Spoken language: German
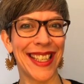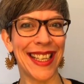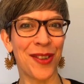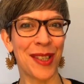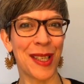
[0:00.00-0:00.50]

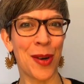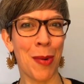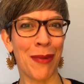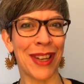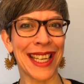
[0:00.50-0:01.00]
die unter die
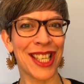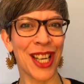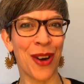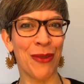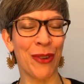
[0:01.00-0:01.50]
Oberfläche
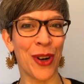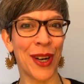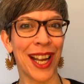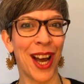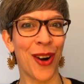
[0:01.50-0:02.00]
schauen
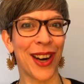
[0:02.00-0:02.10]
wollen.